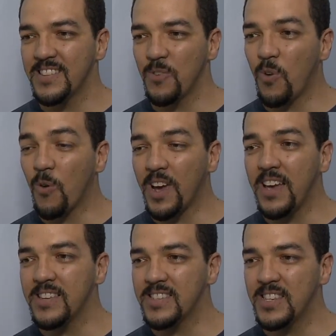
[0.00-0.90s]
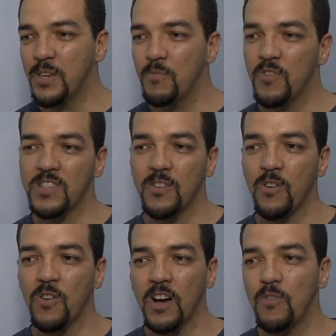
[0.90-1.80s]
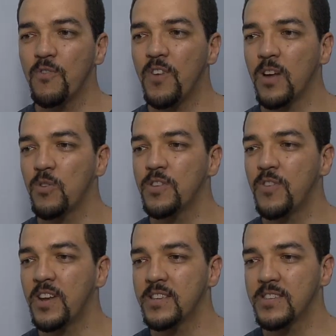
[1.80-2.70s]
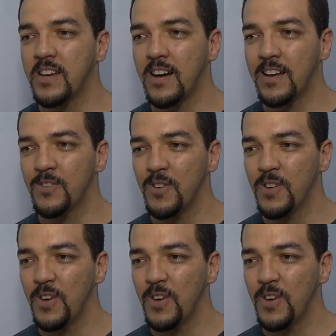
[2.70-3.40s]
Então, qualquer recibo você colocar com um valor diferenciado,